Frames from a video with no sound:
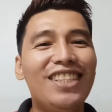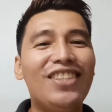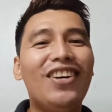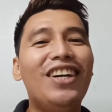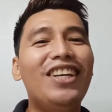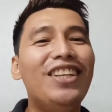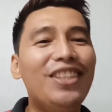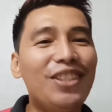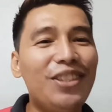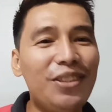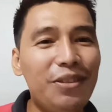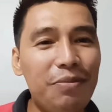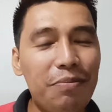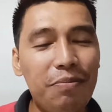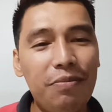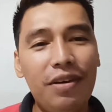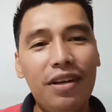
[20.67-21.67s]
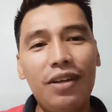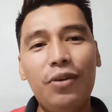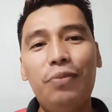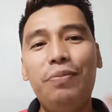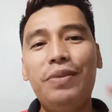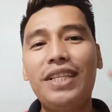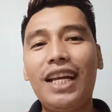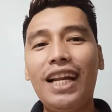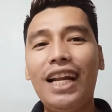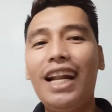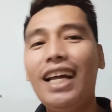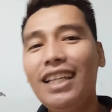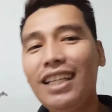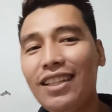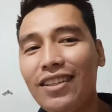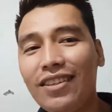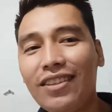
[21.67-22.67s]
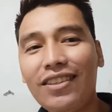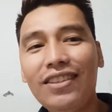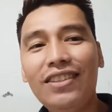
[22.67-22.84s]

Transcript: so, ayun. Umpisa na natin to.